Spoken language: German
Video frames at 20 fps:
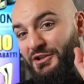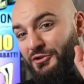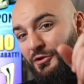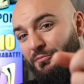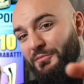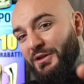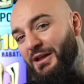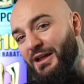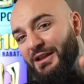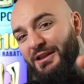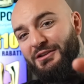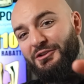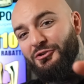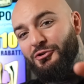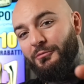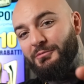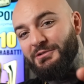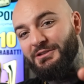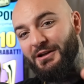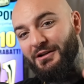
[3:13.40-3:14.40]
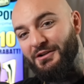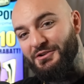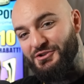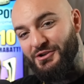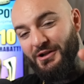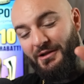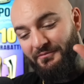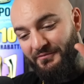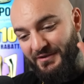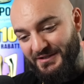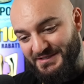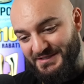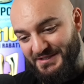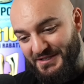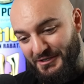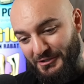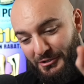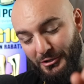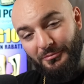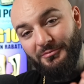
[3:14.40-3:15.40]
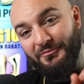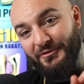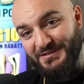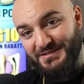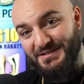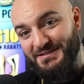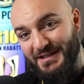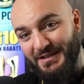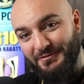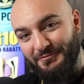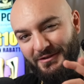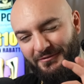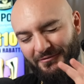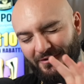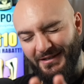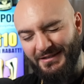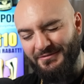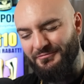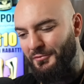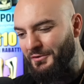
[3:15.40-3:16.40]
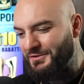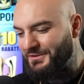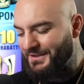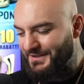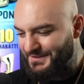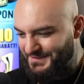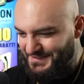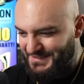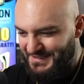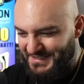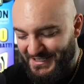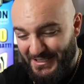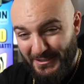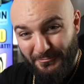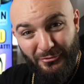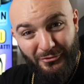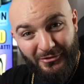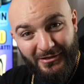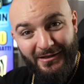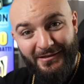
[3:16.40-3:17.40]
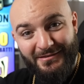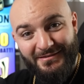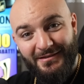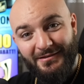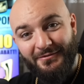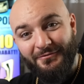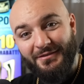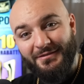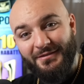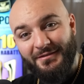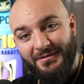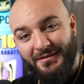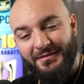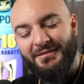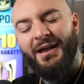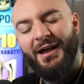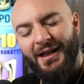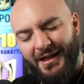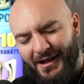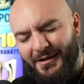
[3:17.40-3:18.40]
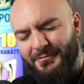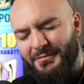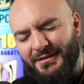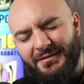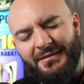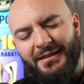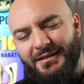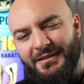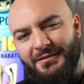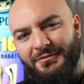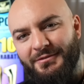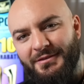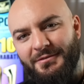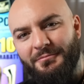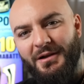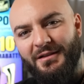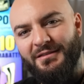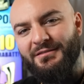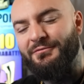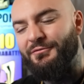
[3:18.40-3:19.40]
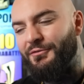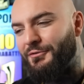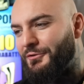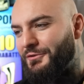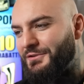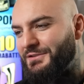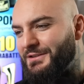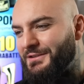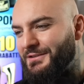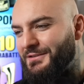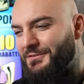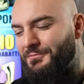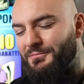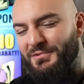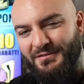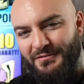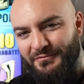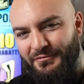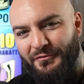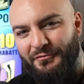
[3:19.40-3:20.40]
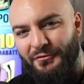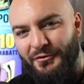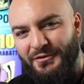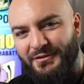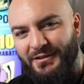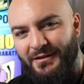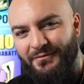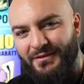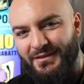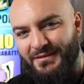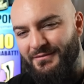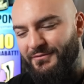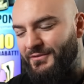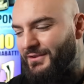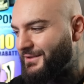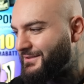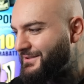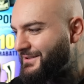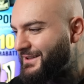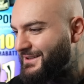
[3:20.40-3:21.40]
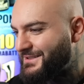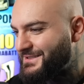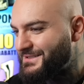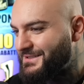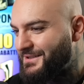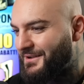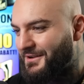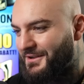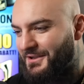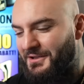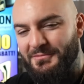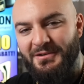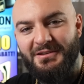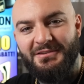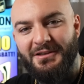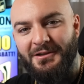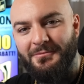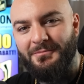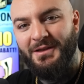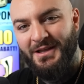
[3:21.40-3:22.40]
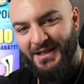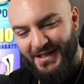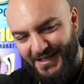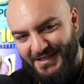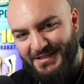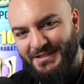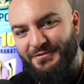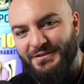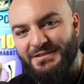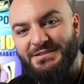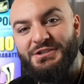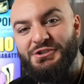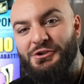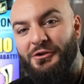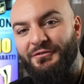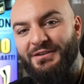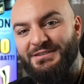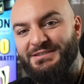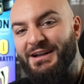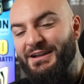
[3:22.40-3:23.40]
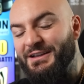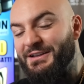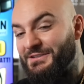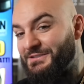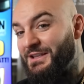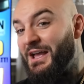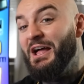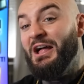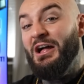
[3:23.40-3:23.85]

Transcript: Ihr könnt mir gerne in die Kommentare schreiben, was ihr glaubt, was es sein wird, weil ich möchte jetzt nicht klipp und klar sagen, was es ist, aber ich denke, die meisten von euch, die jetzt ein bisschen verfolgt haben, was wir die letzten Jahre gemacht haben, die wissen schon, was Sache ist.